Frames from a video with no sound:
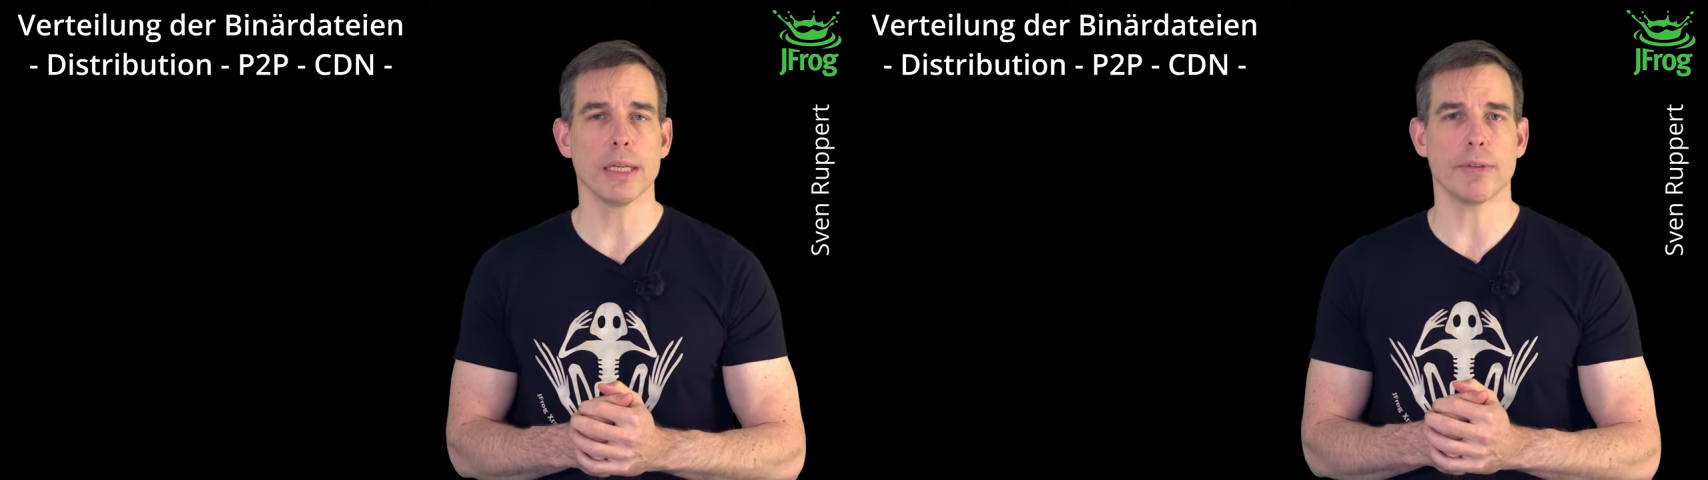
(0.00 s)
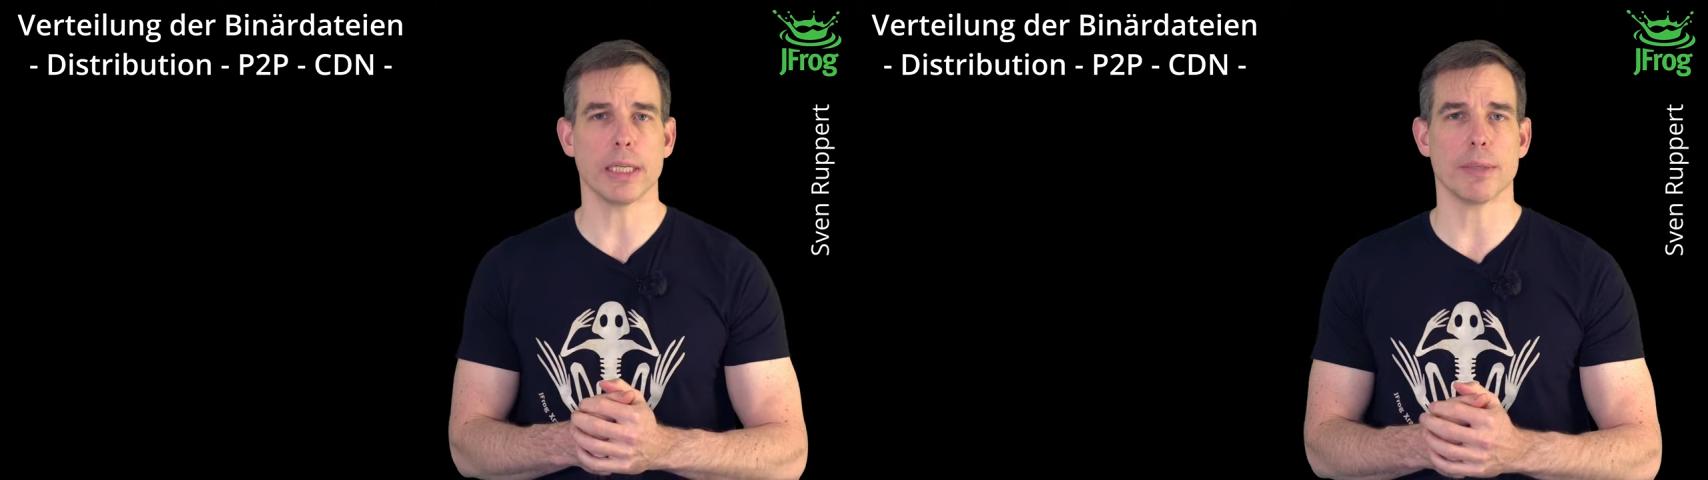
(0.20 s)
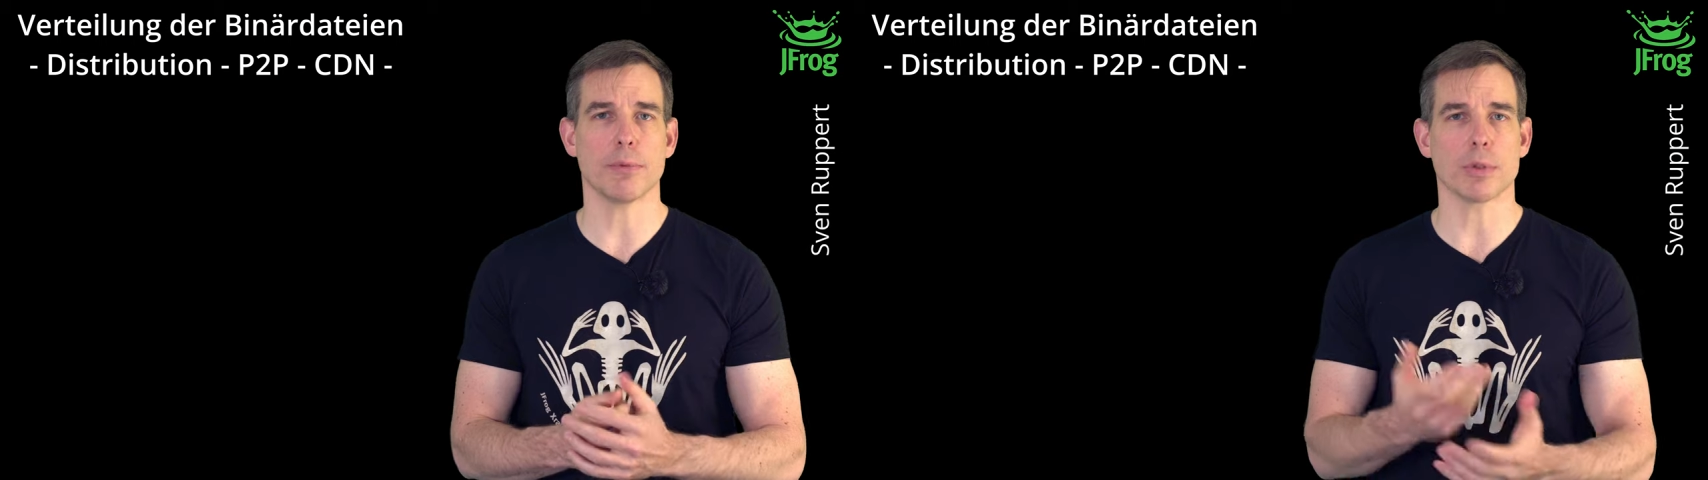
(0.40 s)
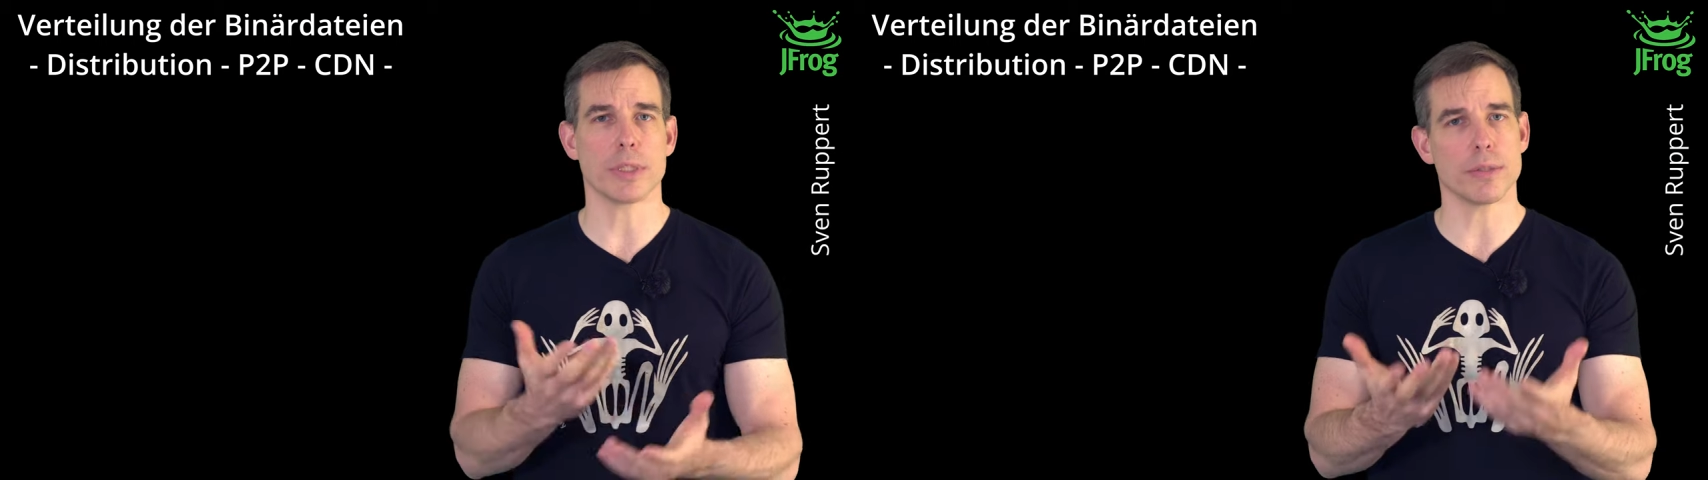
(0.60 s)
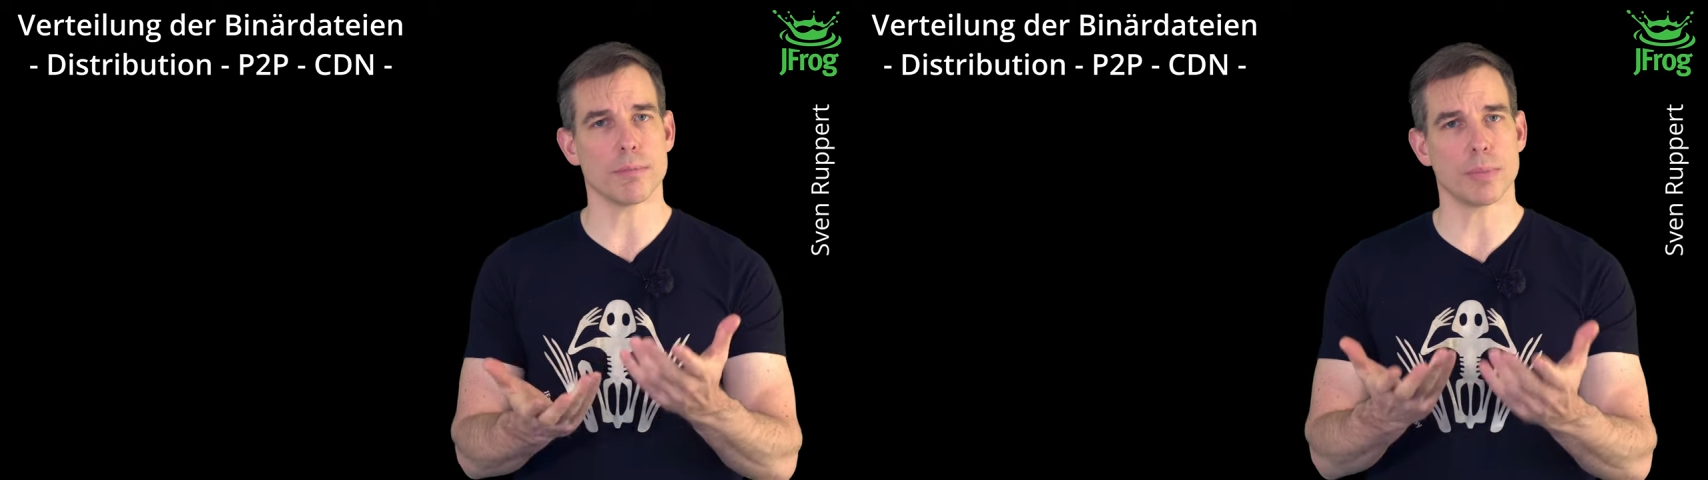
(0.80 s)
weil eben durch
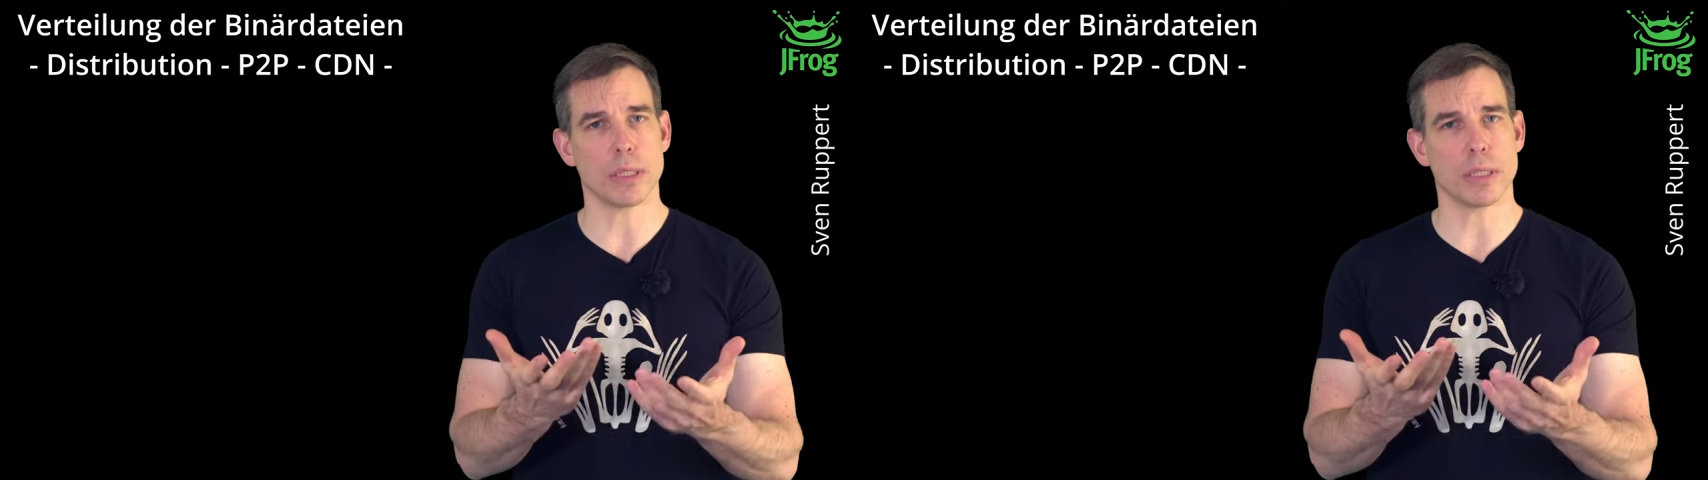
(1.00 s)
diesen